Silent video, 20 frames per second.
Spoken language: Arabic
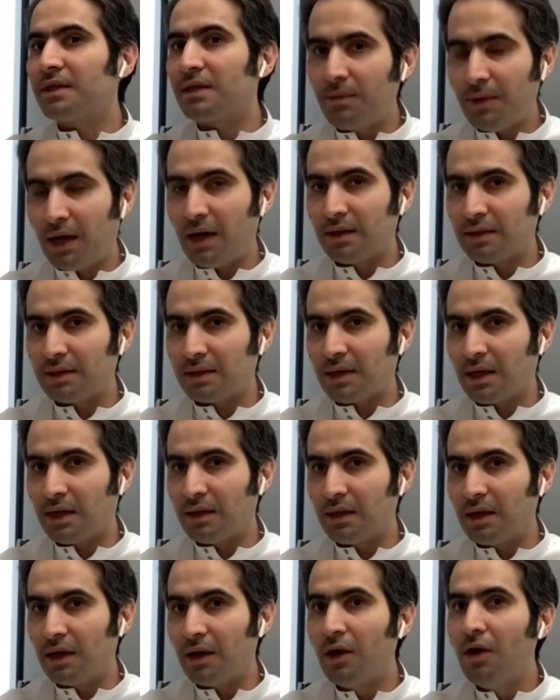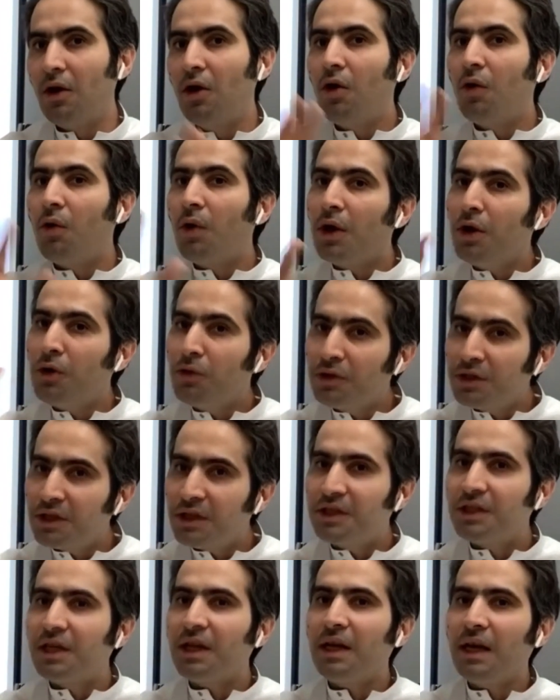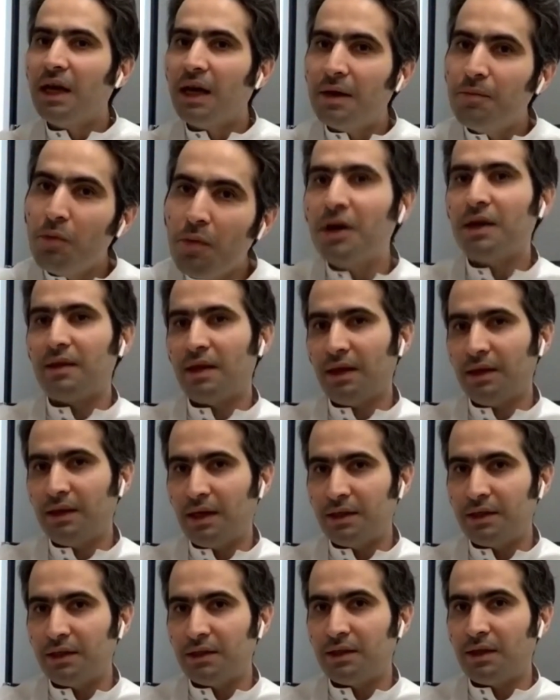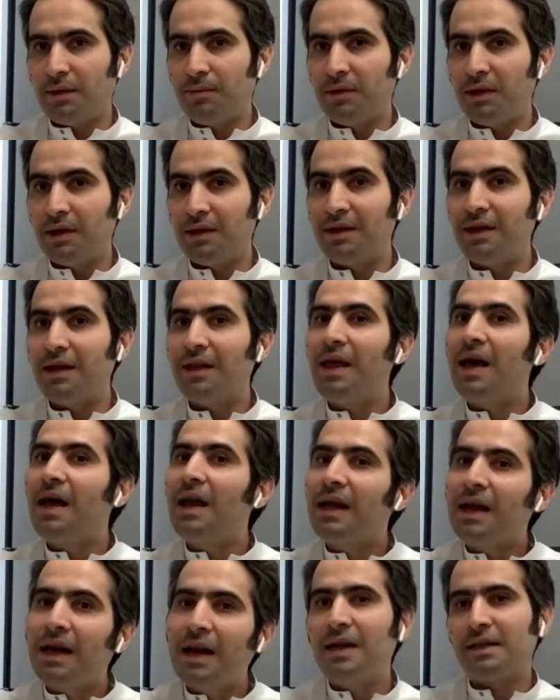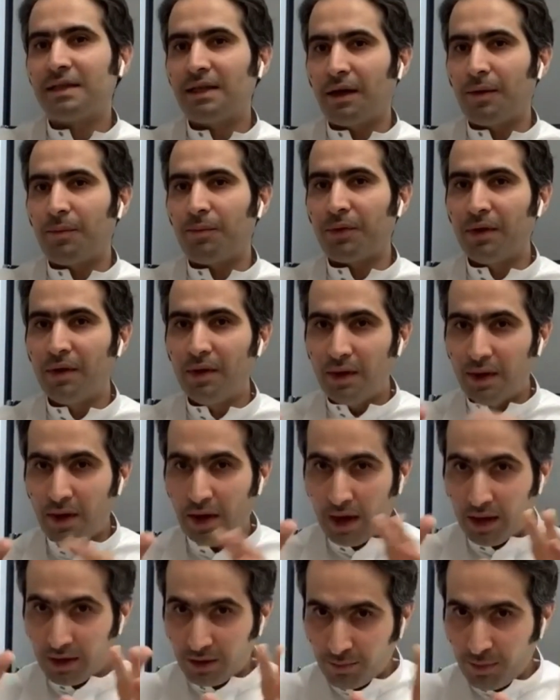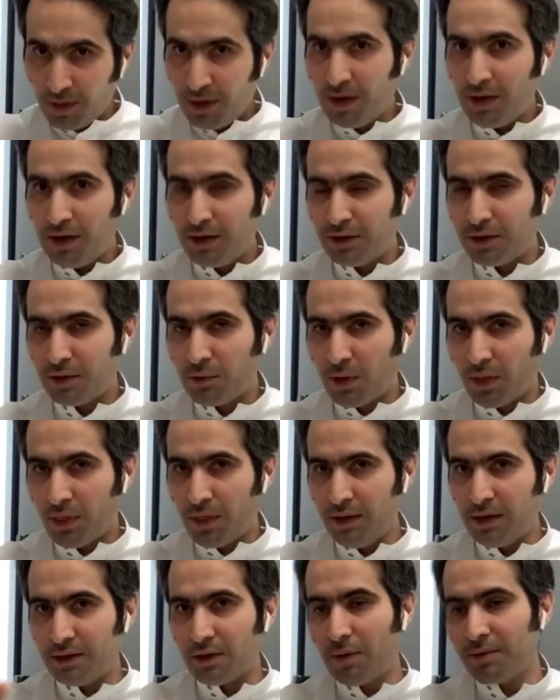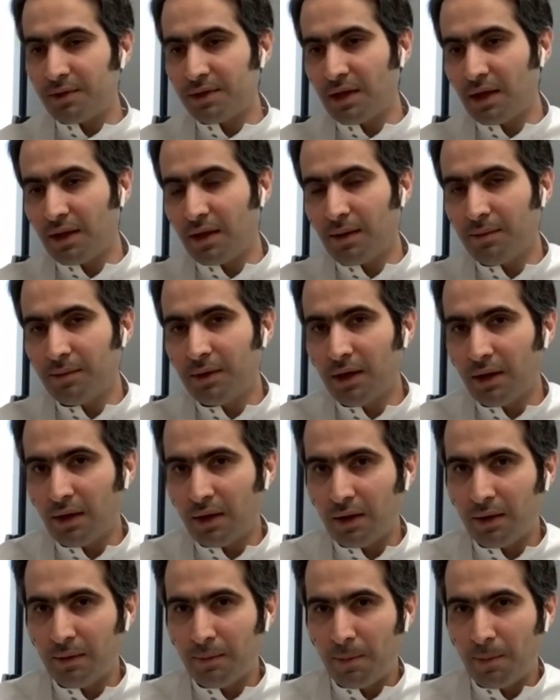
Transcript: سلبي على اقتصادنا ويوجد شريحه ممكن تحتاج التمديد لذلك لا نستغرب اتمنى اني وضحت الجواب استاذ عبد الله